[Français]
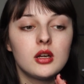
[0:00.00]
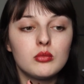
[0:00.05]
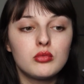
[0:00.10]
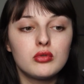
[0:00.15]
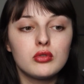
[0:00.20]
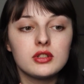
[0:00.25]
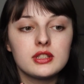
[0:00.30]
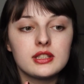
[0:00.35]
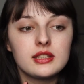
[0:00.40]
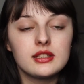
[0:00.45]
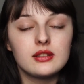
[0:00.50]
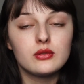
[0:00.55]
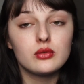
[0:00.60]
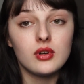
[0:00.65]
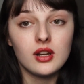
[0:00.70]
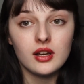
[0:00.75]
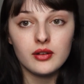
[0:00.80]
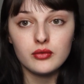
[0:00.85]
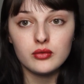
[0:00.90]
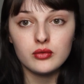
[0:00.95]
Pour ce qui est de
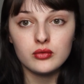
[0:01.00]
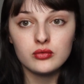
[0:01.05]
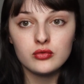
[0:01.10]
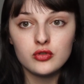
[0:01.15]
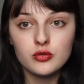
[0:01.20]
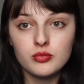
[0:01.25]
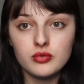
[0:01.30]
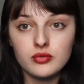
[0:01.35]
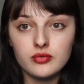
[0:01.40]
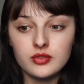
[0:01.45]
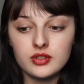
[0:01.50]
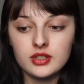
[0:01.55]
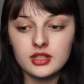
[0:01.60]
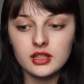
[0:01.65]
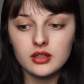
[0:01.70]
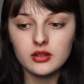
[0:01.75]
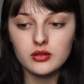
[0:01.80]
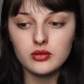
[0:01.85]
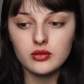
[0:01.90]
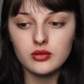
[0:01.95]
l'avion, je peux vous
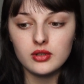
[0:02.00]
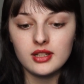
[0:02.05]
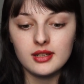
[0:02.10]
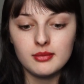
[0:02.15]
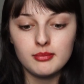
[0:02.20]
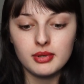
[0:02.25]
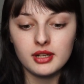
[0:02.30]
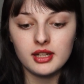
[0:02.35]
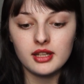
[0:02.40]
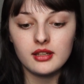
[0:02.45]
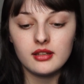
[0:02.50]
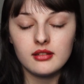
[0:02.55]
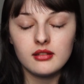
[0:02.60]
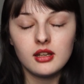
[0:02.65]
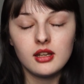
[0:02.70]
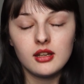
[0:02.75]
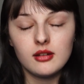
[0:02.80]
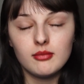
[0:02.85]
dire que les prix,